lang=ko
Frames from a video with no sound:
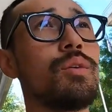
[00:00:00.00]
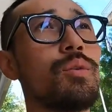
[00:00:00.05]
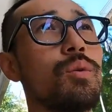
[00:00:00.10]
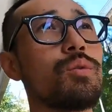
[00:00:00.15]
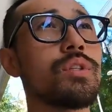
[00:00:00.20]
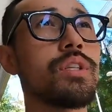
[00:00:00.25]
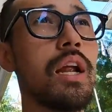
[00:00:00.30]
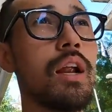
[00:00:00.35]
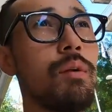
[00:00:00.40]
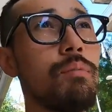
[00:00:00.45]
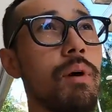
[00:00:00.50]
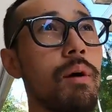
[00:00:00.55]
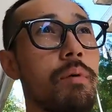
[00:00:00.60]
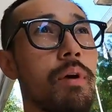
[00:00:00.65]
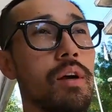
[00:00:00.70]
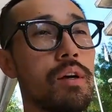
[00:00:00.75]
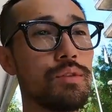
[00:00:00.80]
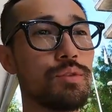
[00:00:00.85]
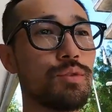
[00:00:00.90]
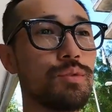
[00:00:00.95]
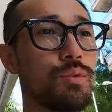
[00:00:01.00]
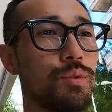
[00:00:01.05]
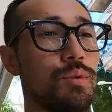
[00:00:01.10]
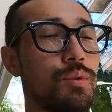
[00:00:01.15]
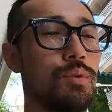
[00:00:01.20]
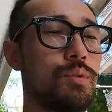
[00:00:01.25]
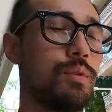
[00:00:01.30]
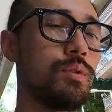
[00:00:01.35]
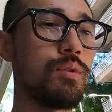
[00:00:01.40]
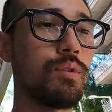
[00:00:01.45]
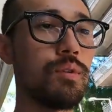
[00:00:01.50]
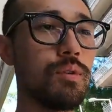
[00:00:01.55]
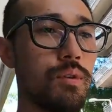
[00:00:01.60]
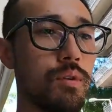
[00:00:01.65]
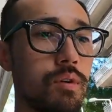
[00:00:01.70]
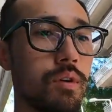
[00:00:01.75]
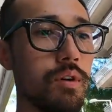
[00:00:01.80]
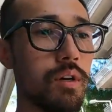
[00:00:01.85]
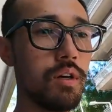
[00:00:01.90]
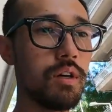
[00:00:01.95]
그리고 쌀밥 해가지고
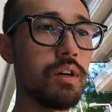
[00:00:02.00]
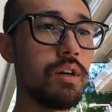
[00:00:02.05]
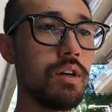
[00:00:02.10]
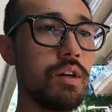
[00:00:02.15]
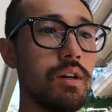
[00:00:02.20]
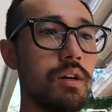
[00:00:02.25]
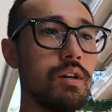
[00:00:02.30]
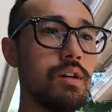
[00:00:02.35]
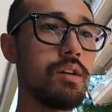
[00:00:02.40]
와